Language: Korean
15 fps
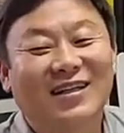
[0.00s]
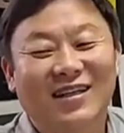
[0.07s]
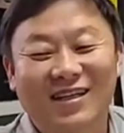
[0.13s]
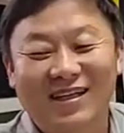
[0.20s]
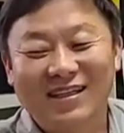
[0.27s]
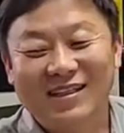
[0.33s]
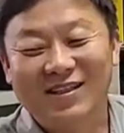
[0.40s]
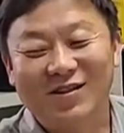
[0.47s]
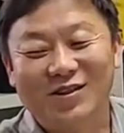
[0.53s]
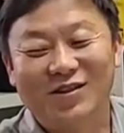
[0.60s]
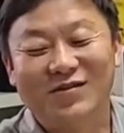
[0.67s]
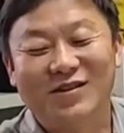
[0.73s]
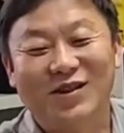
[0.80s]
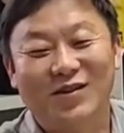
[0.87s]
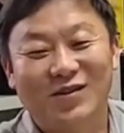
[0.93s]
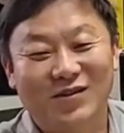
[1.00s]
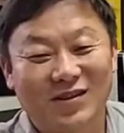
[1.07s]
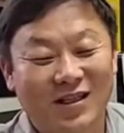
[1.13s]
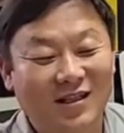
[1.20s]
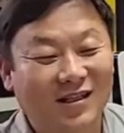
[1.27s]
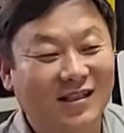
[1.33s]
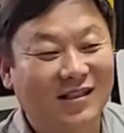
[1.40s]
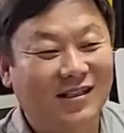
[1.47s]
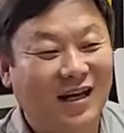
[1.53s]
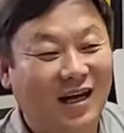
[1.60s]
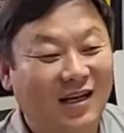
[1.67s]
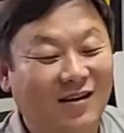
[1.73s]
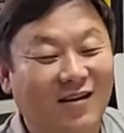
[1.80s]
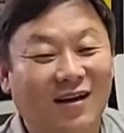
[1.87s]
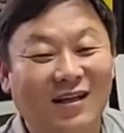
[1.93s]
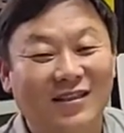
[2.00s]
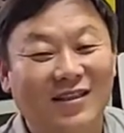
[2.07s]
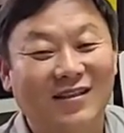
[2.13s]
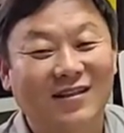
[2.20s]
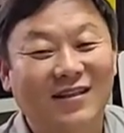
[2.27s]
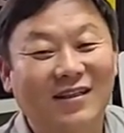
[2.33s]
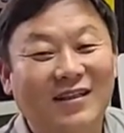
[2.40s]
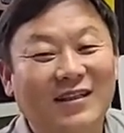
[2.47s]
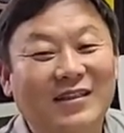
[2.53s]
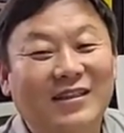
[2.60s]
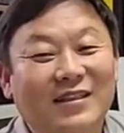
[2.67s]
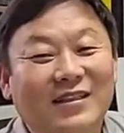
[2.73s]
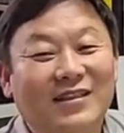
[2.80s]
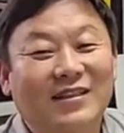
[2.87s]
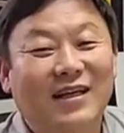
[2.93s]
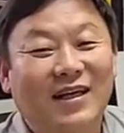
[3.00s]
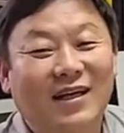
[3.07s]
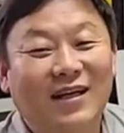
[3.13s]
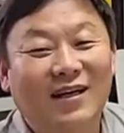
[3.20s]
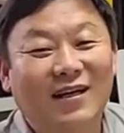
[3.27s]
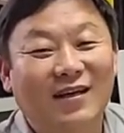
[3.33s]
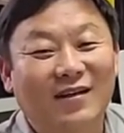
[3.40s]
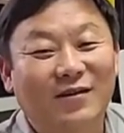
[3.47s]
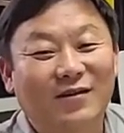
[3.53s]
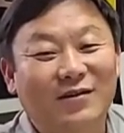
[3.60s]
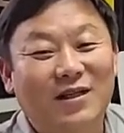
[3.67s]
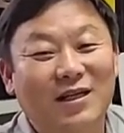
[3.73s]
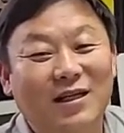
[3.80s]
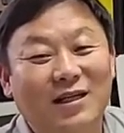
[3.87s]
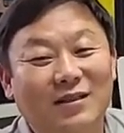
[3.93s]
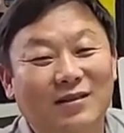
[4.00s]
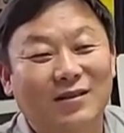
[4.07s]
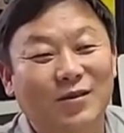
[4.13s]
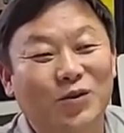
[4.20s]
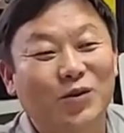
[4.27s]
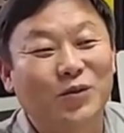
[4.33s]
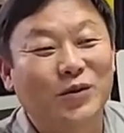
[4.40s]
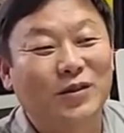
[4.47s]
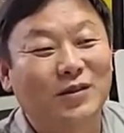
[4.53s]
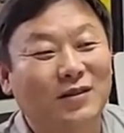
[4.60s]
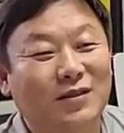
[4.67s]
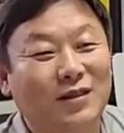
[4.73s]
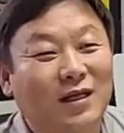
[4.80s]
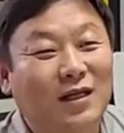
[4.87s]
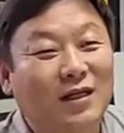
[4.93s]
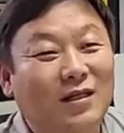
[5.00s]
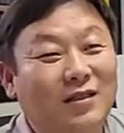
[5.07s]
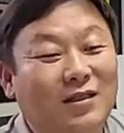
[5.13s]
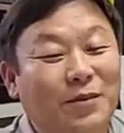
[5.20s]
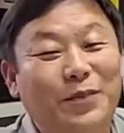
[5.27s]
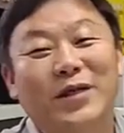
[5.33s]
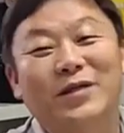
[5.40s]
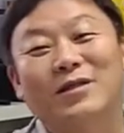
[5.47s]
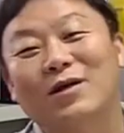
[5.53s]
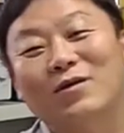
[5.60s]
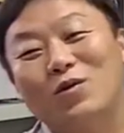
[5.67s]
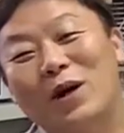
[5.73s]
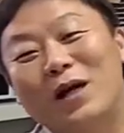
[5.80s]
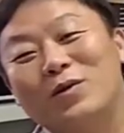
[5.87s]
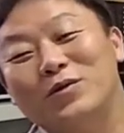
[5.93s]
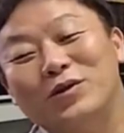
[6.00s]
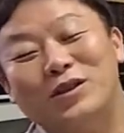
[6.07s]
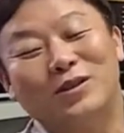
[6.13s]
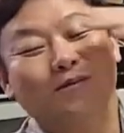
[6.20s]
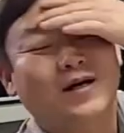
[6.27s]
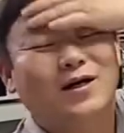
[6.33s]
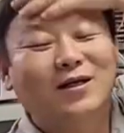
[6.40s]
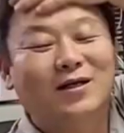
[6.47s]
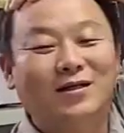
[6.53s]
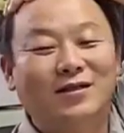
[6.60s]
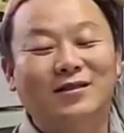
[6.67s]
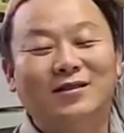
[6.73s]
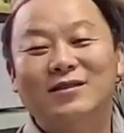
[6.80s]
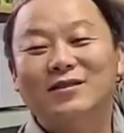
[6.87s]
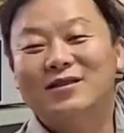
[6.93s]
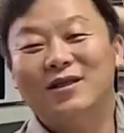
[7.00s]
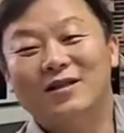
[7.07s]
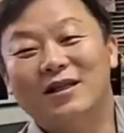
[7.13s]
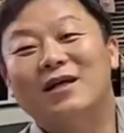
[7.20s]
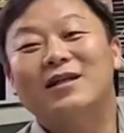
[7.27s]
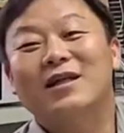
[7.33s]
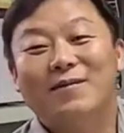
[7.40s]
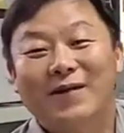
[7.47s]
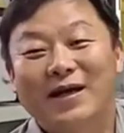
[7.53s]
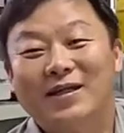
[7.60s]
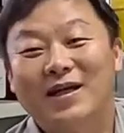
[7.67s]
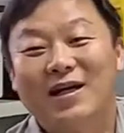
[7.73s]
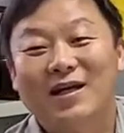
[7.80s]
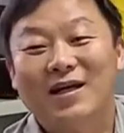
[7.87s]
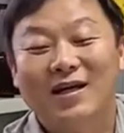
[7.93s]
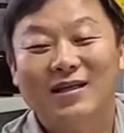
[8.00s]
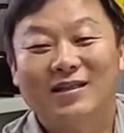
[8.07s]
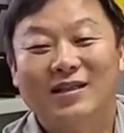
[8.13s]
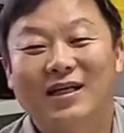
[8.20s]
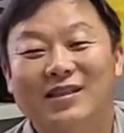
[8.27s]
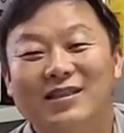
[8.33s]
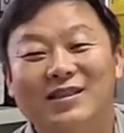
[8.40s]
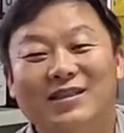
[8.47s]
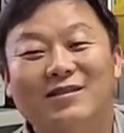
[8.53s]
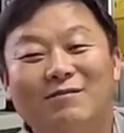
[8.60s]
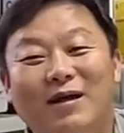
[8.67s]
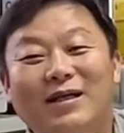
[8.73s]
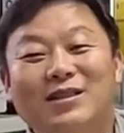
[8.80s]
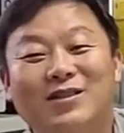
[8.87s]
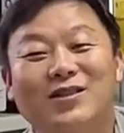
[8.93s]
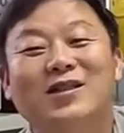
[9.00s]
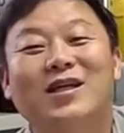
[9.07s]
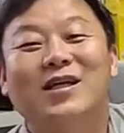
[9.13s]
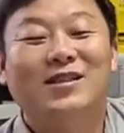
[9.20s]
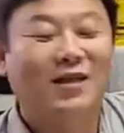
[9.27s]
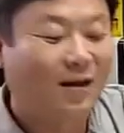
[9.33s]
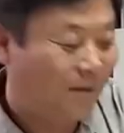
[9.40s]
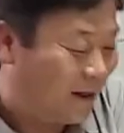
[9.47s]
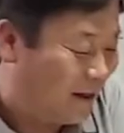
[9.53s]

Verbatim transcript: 그러나 이제 요즘 저도 덜 하려고 하죠. 네. 예, 어떻게 요즘은 집회 현장도 많이 오시지만은 전당대회 많이 따라다니 많이 취재하시나요?